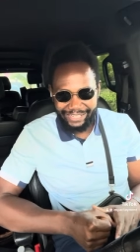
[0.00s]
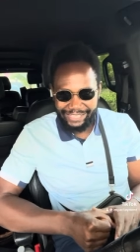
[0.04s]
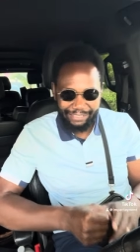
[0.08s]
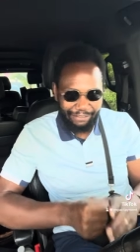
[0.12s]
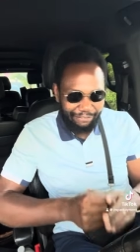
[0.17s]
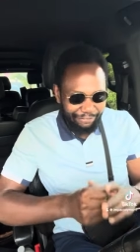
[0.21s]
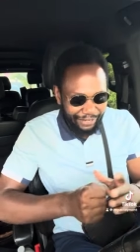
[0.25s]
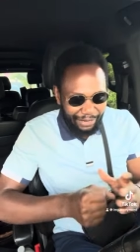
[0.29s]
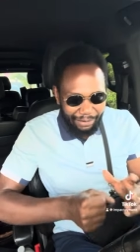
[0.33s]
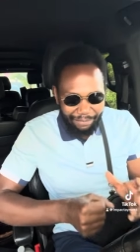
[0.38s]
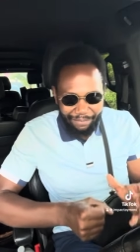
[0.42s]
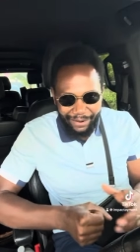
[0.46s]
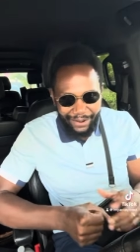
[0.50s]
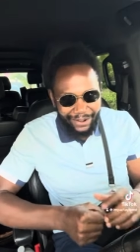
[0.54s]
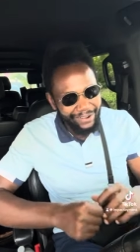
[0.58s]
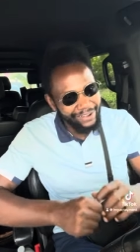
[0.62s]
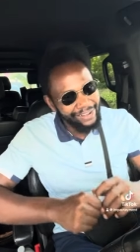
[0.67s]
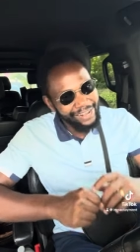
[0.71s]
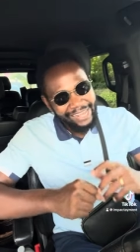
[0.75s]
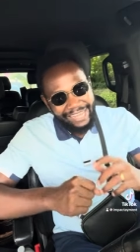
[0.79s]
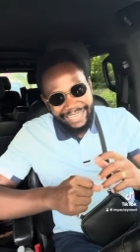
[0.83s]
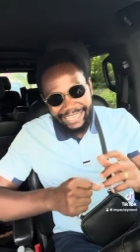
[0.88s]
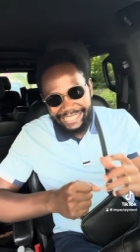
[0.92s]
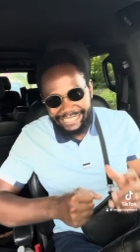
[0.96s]
Je vraiment,
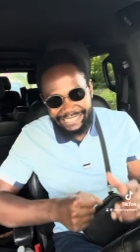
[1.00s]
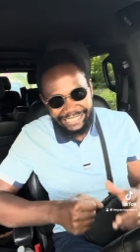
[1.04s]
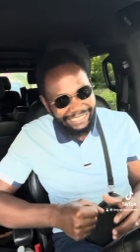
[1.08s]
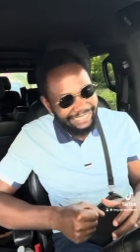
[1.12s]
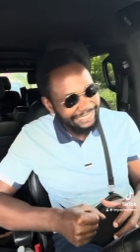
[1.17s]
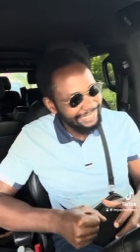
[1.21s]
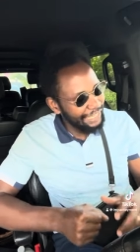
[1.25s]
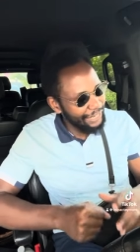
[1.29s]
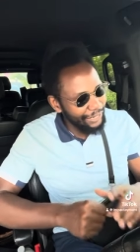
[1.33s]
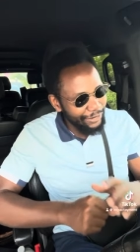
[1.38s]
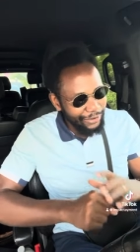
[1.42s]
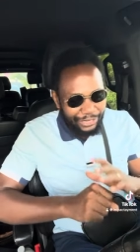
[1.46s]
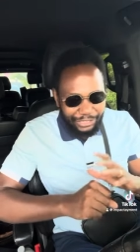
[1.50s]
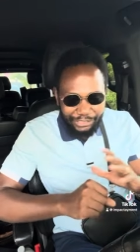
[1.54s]
je disais non,